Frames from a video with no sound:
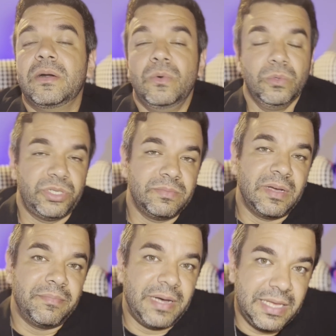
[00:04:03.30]
última
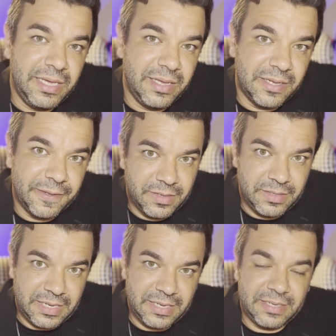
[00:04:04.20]
barreira
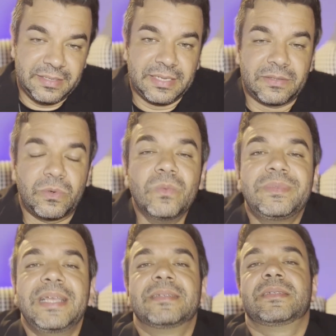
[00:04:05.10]
na, na
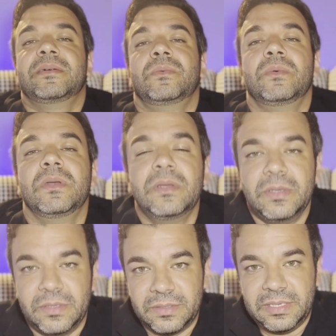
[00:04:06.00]
contenção
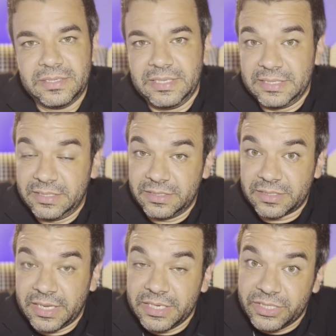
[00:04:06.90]
né, desses
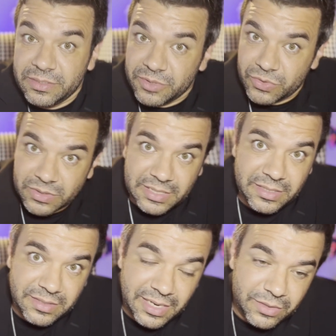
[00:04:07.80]
regimes
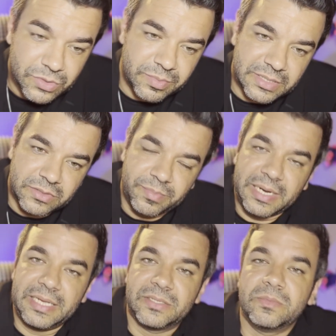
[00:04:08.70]
totalitários, o Brasil
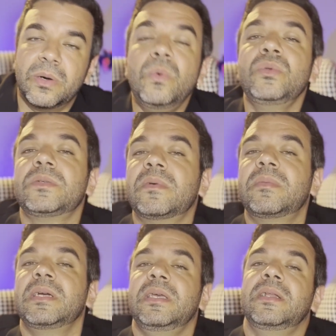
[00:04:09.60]
parece uma última
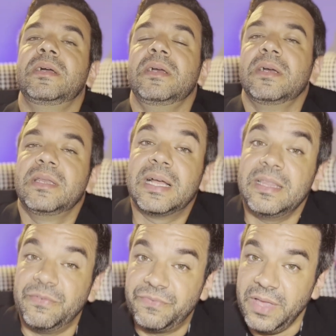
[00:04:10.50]
barreira na
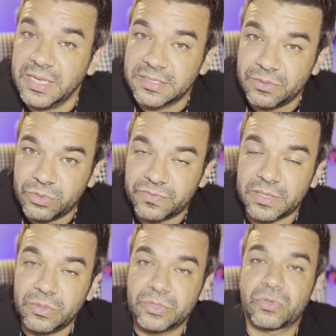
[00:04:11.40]
defesa dos
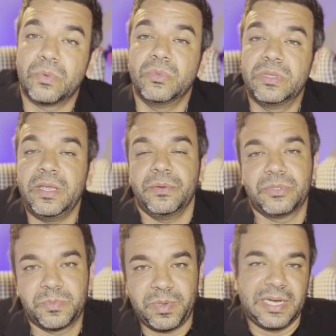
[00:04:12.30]
valores como
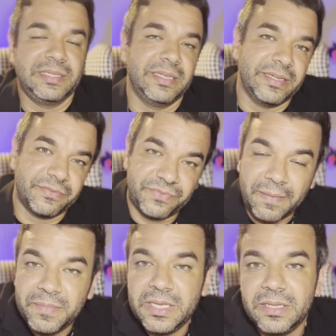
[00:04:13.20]
Deus, pátria,
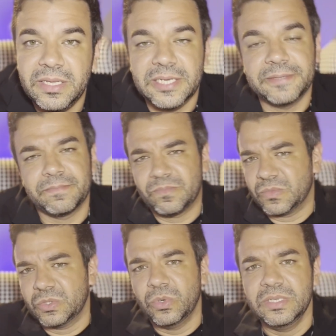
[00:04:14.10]
família,
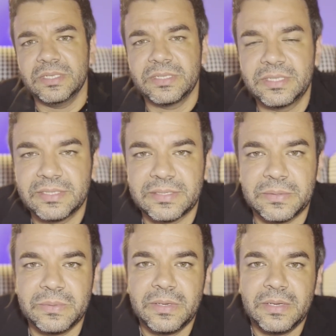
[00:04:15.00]
coisas que
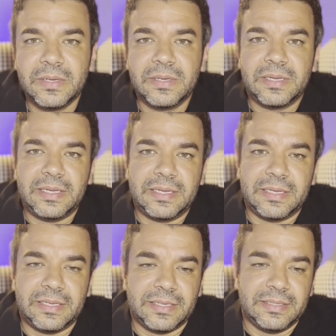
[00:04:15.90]
são
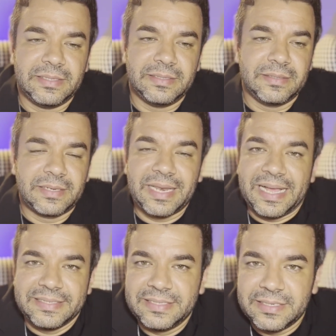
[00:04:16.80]
é,
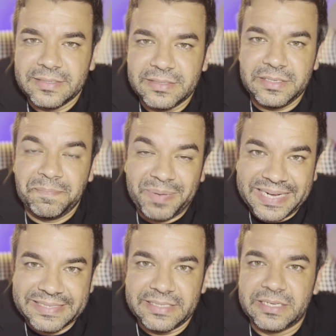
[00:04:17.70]
clássicas e
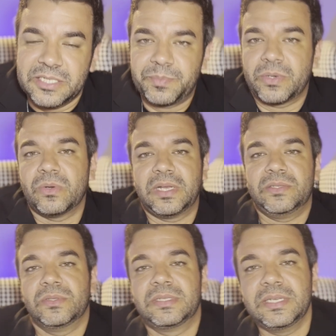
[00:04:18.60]
básicas para qualquer
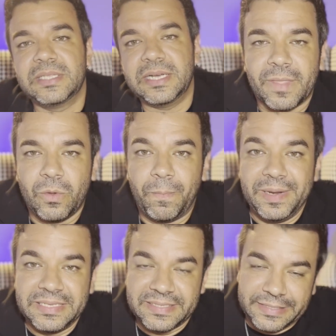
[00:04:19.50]
sociedade. O
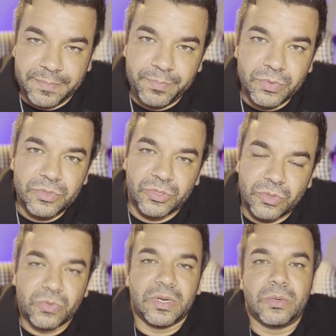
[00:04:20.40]
princípio
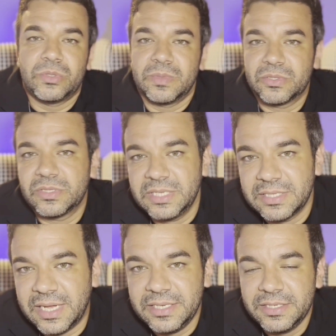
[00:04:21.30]
estrutural de uma
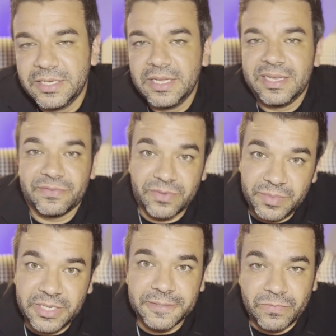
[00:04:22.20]
sociedade é a
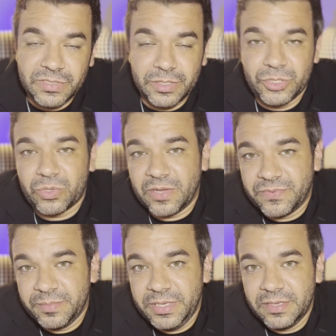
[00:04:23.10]
família. Você destrói a
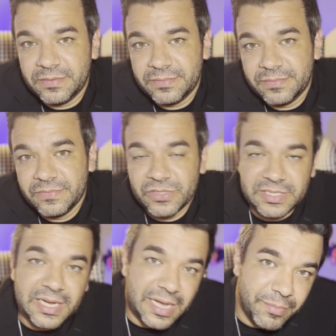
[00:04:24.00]
família, você
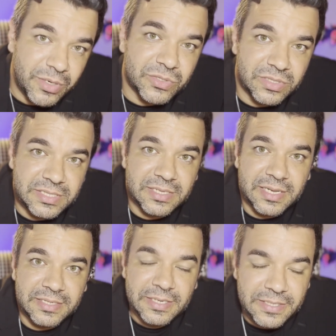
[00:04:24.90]
acaba com a
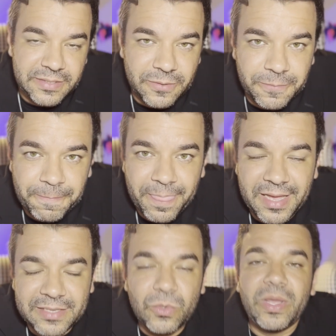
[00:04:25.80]
sociedade. Então,
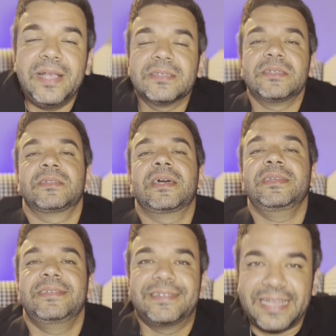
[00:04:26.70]
a doença está
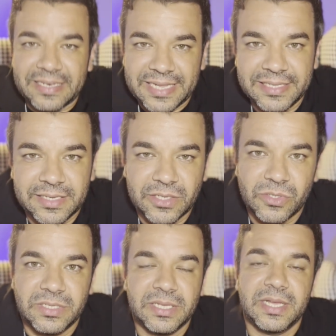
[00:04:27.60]
instalada na
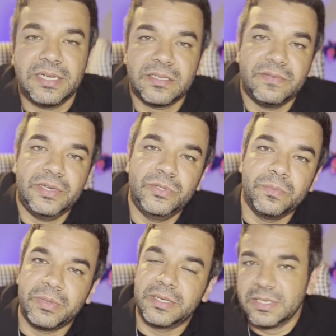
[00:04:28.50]
sociedade através de um
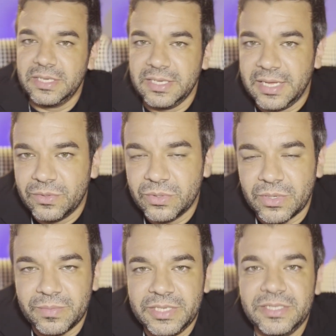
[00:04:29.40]
plano que é
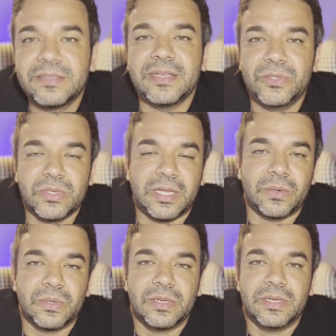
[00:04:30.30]
totalmente intencional.